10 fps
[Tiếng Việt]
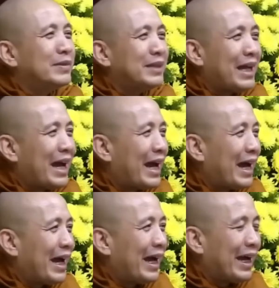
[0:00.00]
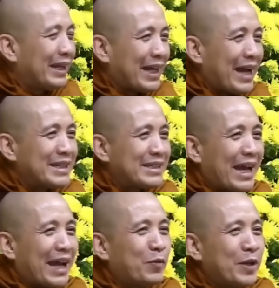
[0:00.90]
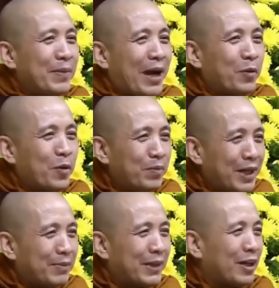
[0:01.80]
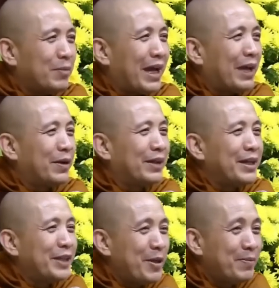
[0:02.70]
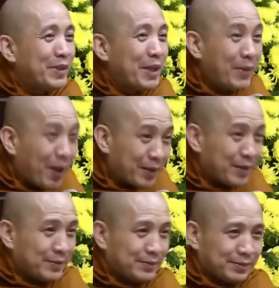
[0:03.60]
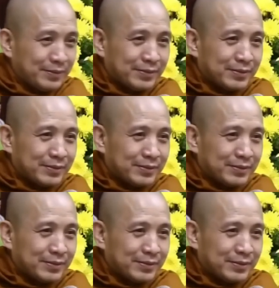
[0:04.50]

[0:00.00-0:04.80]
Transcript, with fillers: không là tài sản quý báu của mình mà không ai có thể chiếm chiếm đoạt được